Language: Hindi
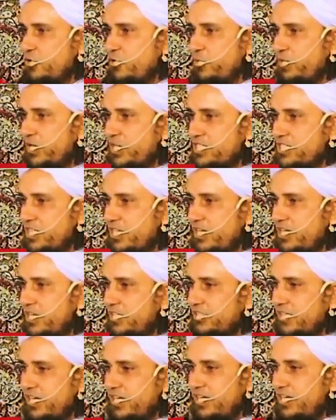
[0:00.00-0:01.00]
ऊपर से
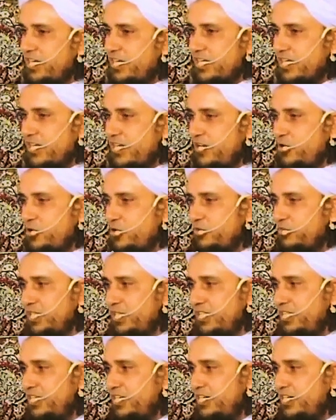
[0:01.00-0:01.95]
अल्लाह ताला ने क्या हुक्म दे